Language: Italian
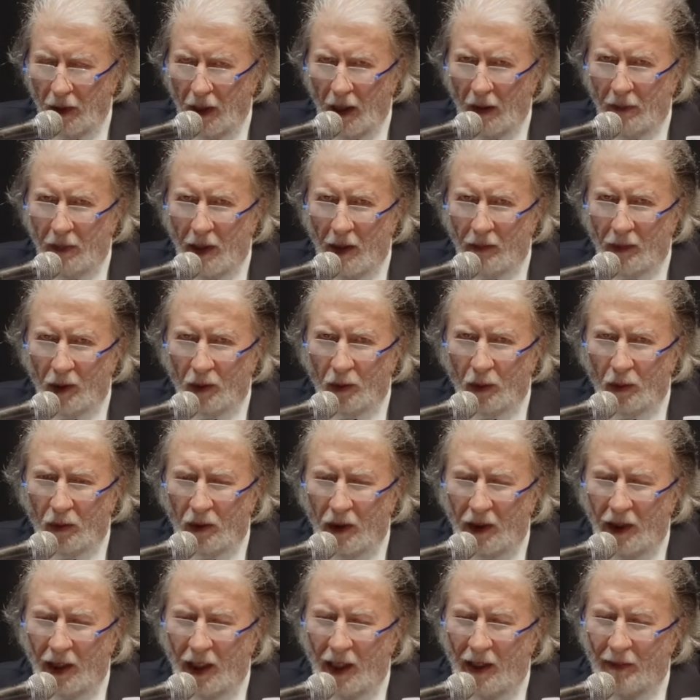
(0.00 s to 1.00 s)
Abbiamo
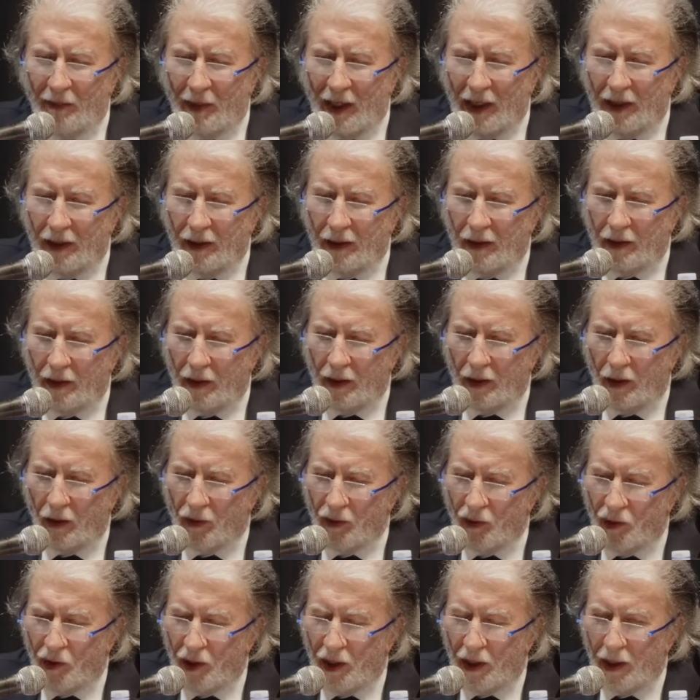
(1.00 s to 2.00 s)
tutti gli elementi
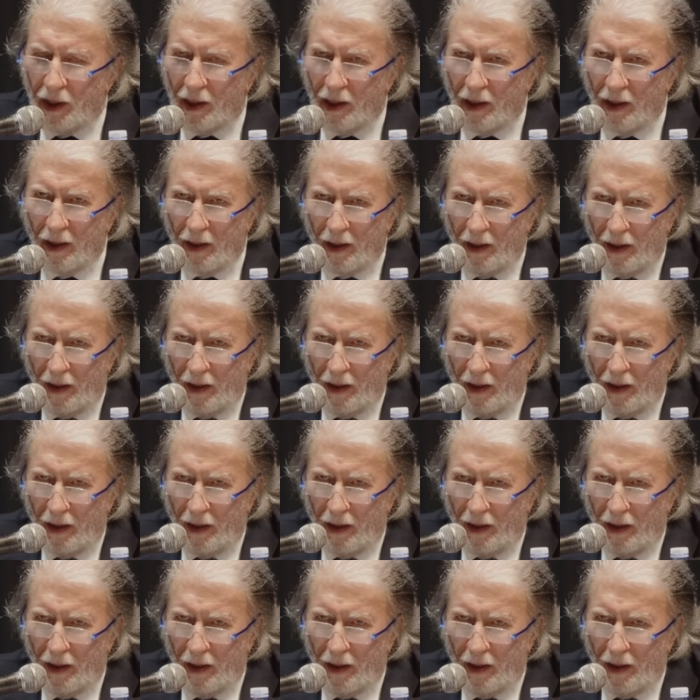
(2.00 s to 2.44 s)
oggi